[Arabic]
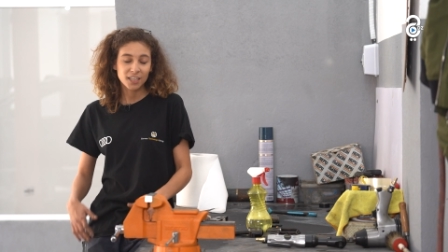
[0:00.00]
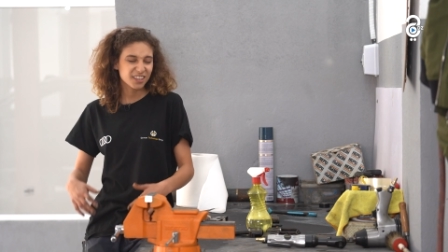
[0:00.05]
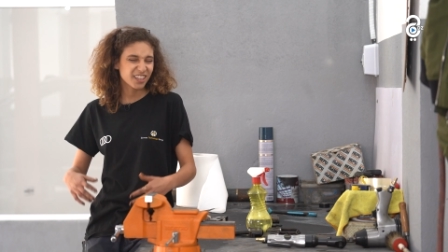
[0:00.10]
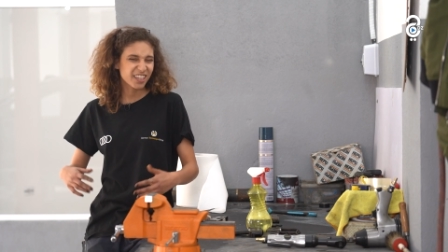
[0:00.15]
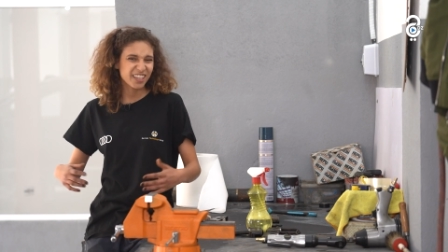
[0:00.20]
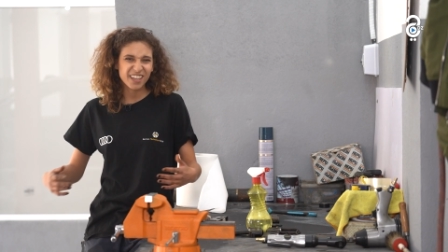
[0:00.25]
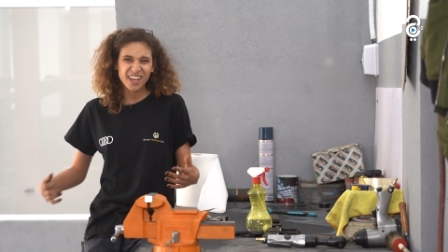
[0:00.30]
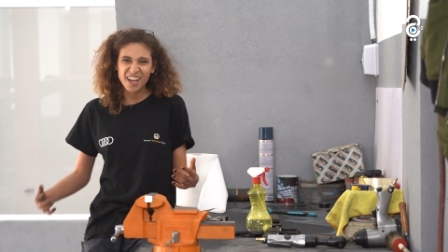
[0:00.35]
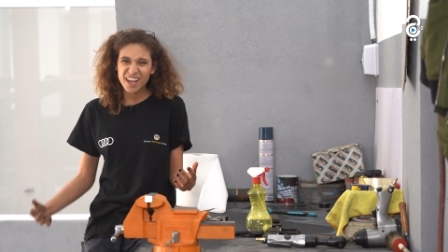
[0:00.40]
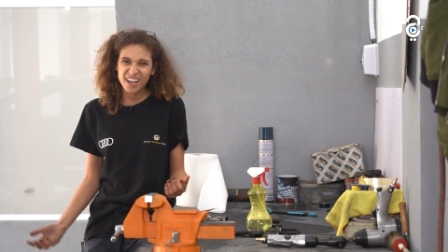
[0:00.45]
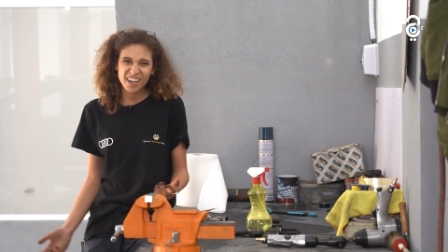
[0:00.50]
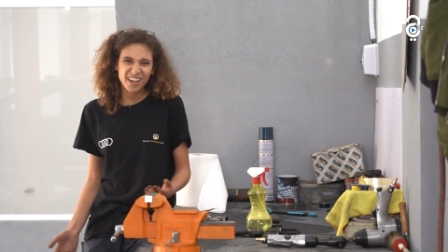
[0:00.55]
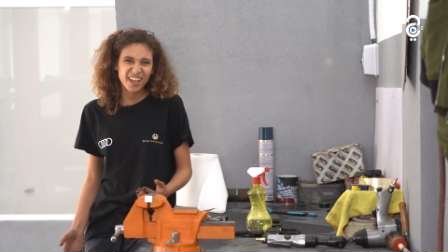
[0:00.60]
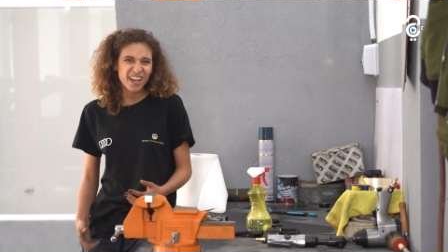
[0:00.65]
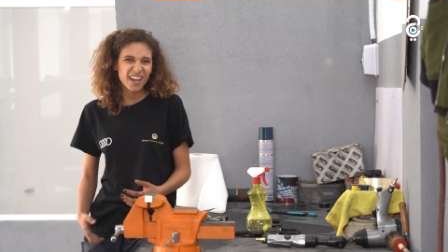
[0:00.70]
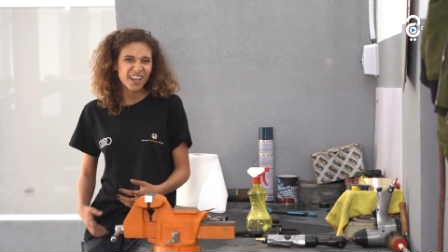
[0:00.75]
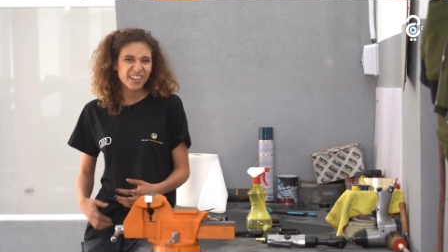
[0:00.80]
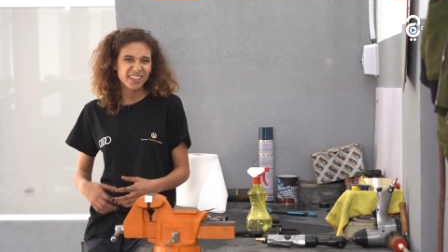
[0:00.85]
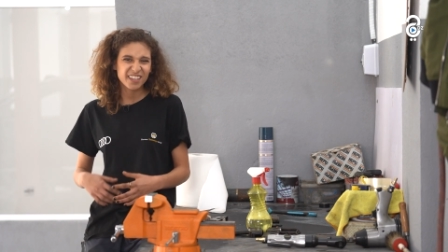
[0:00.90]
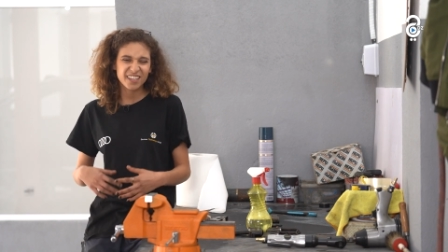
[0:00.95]
les
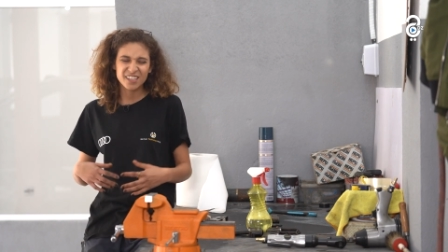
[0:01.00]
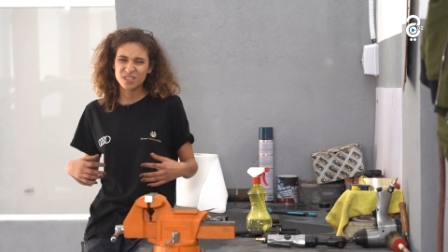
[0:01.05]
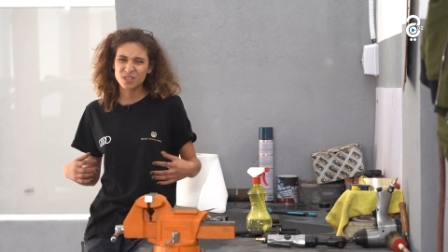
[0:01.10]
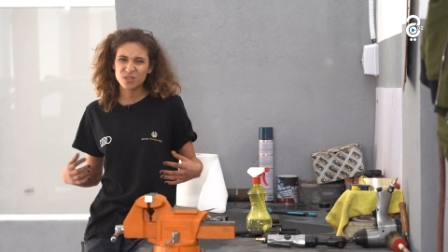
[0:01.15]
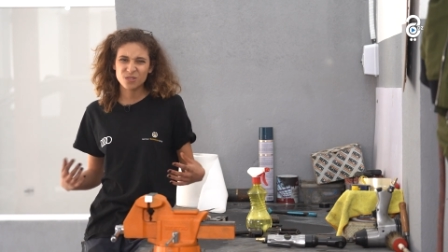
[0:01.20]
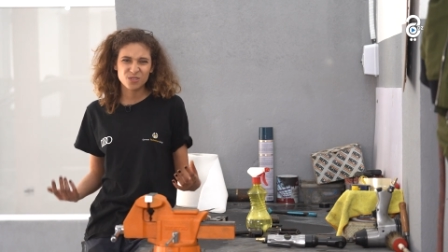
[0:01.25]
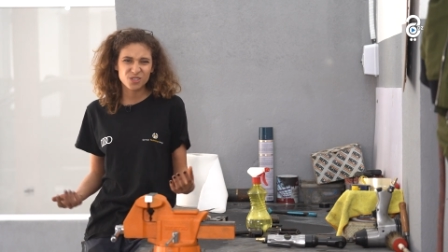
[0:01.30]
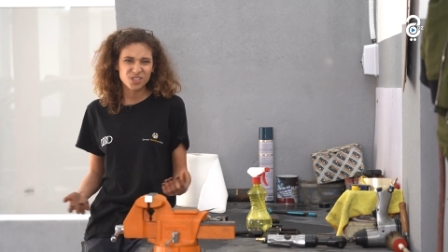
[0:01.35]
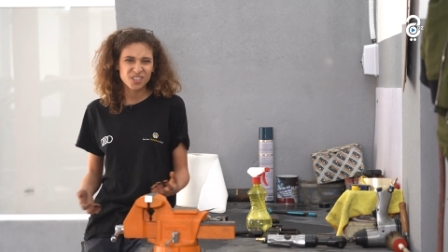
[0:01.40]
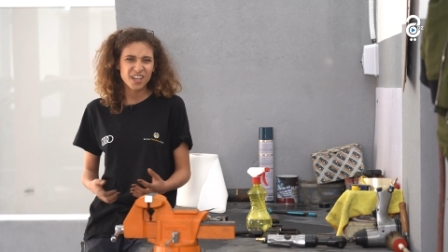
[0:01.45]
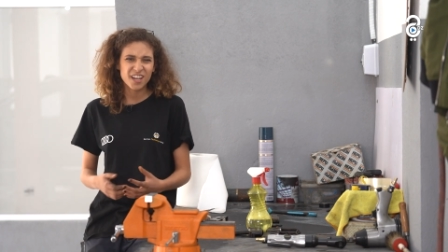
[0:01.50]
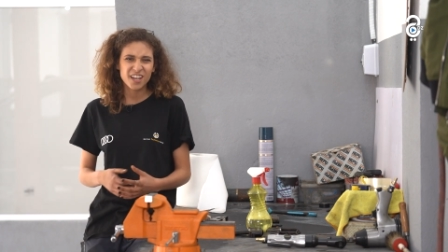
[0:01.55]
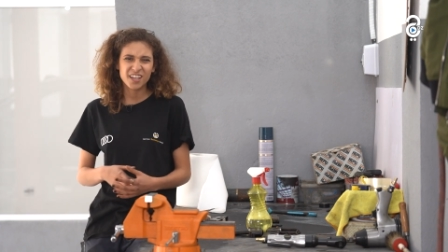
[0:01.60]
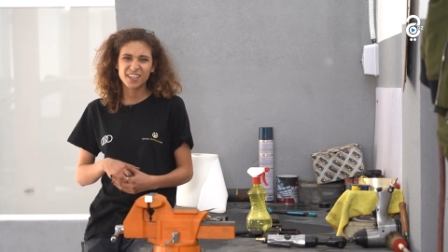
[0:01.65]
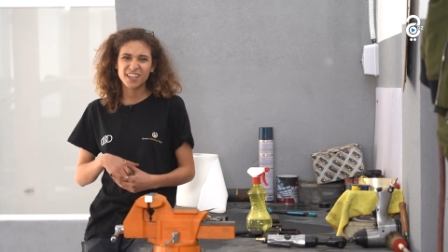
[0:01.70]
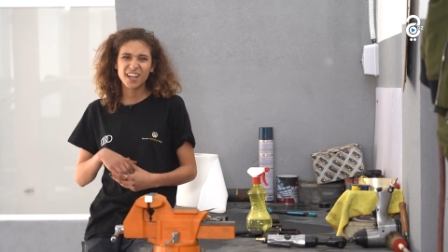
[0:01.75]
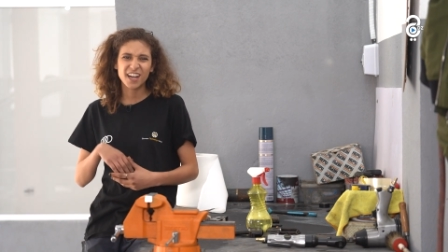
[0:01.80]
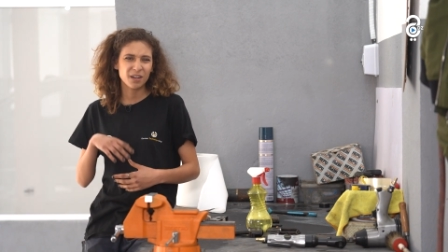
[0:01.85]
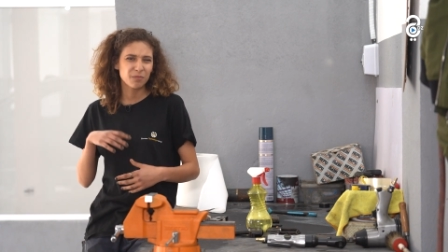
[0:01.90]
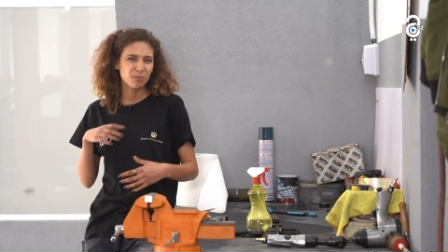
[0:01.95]
les engins,
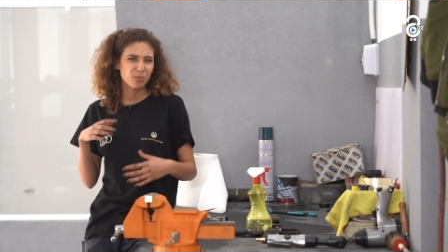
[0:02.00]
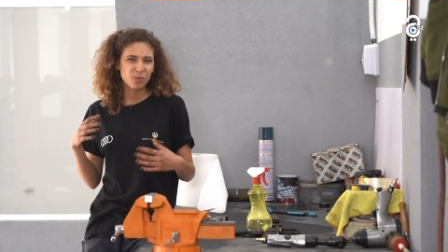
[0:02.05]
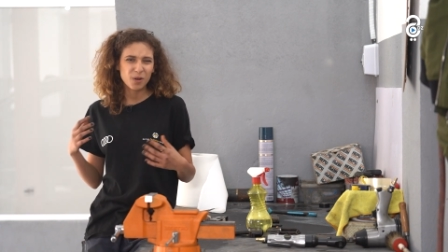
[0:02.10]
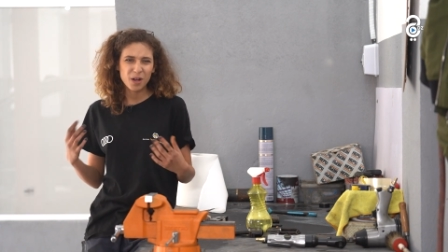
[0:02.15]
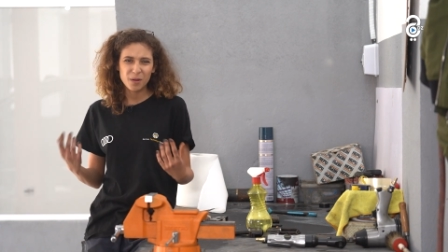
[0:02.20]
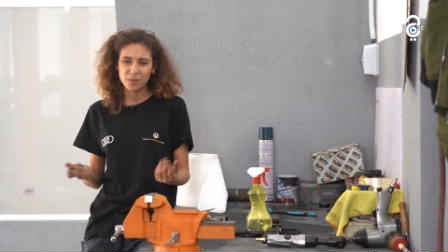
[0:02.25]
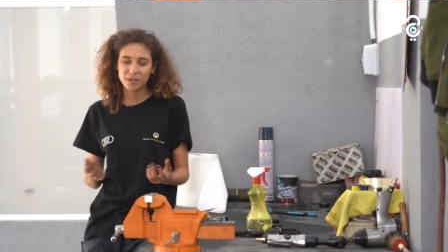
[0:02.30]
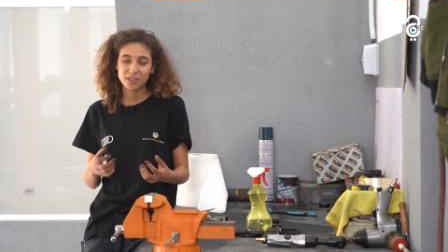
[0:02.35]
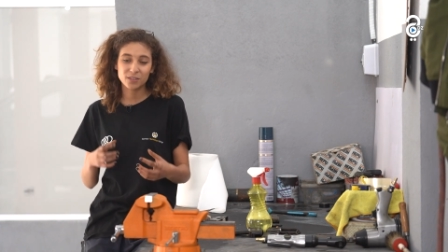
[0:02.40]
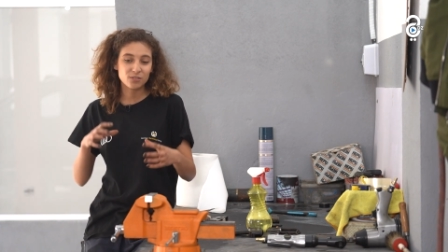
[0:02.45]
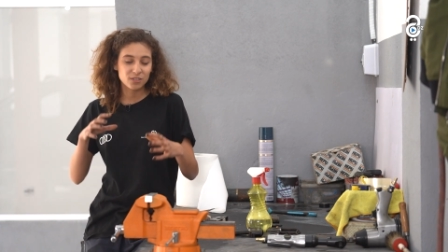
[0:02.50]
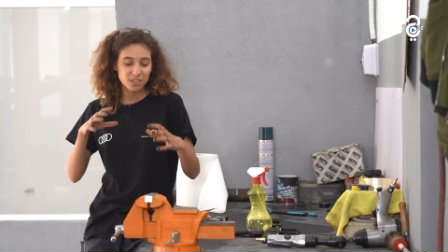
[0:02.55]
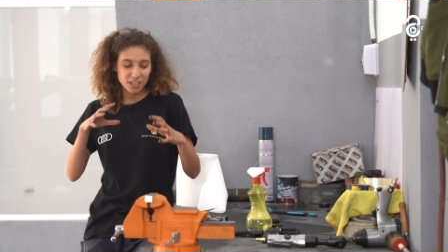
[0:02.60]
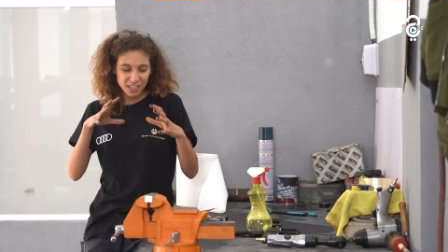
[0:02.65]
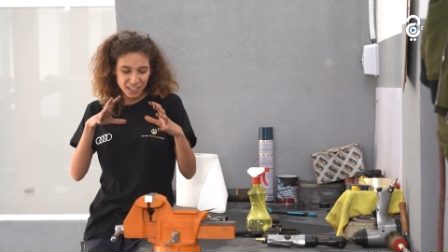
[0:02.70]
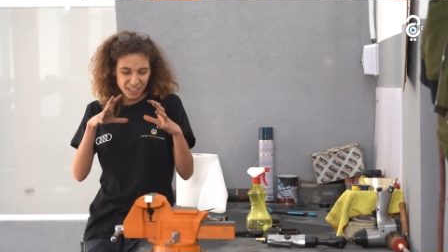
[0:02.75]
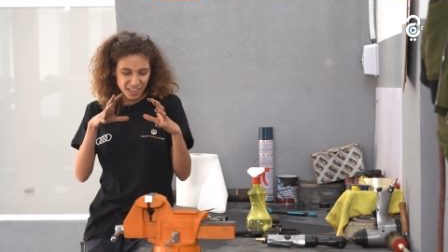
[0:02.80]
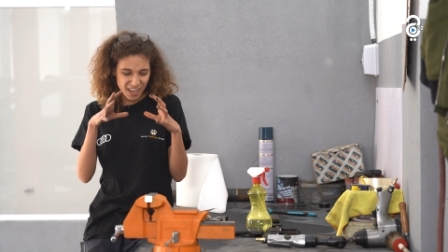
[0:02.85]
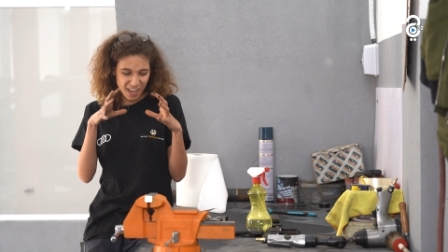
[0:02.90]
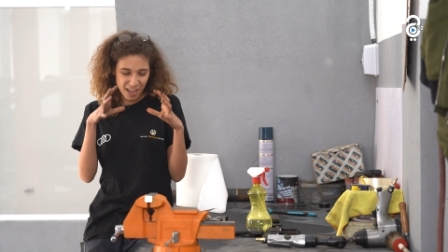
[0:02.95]
le bois, tout ce
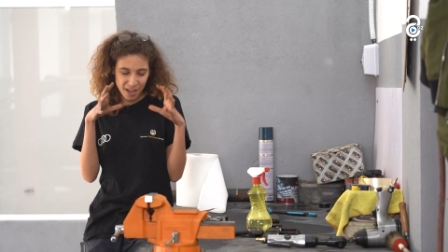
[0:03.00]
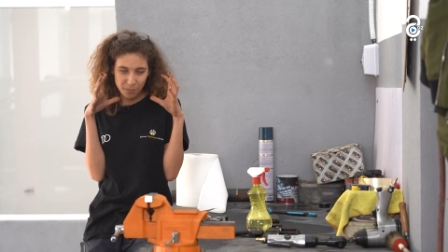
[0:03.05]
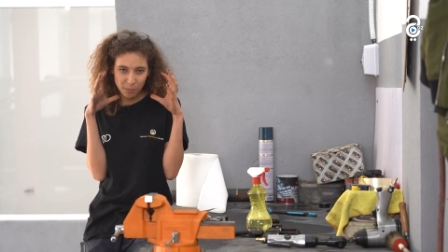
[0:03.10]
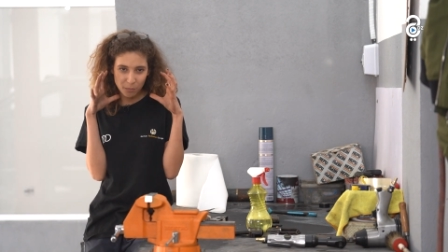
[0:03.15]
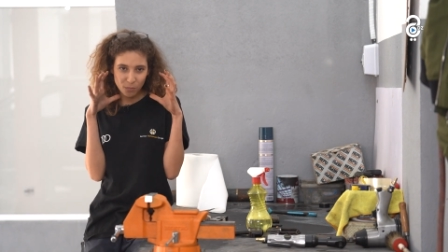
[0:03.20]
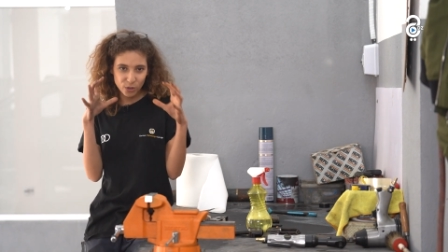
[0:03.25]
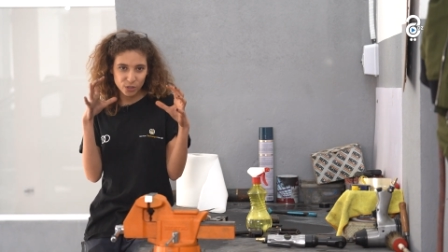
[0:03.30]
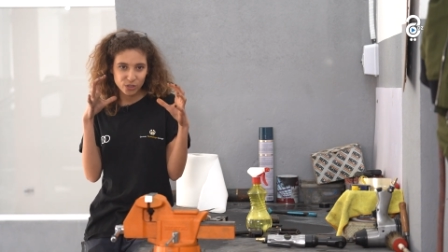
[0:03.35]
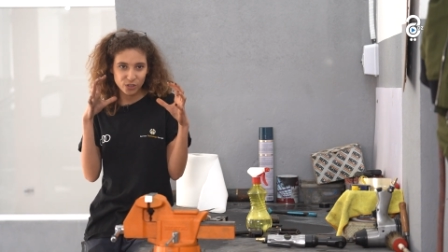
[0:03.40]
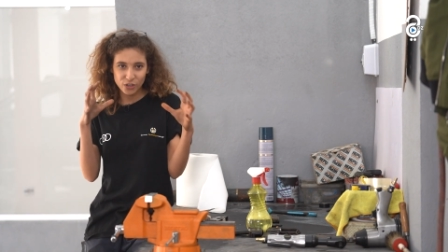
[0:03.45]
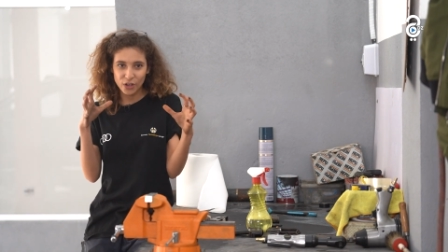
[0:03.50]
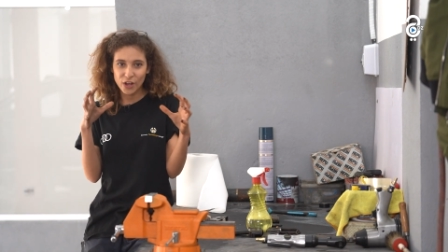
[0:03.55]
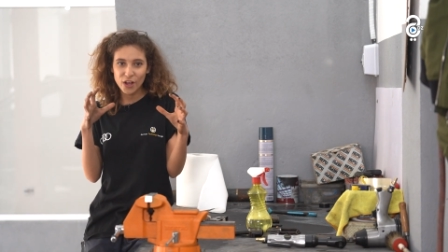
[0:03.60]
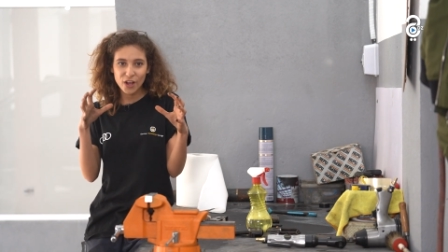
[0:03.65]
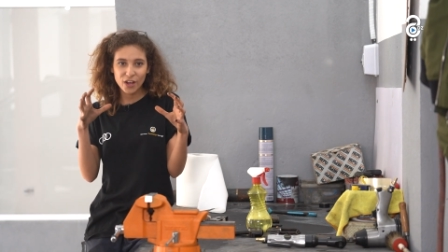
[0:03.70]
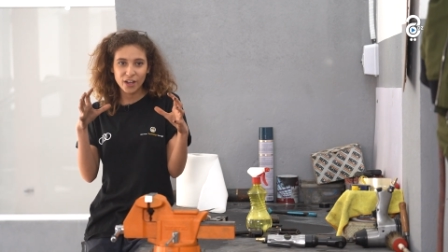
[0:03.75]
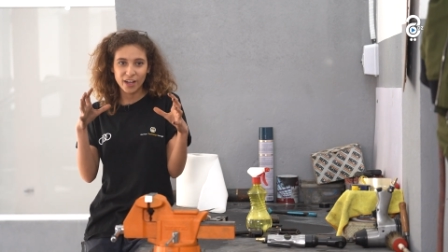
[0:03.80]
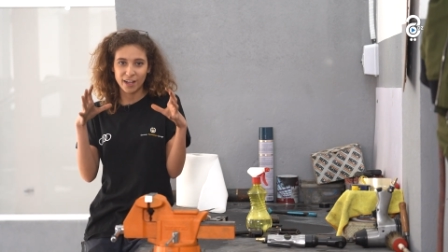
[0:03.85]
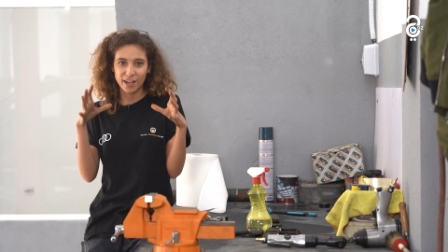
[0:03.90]
qui est un moteur,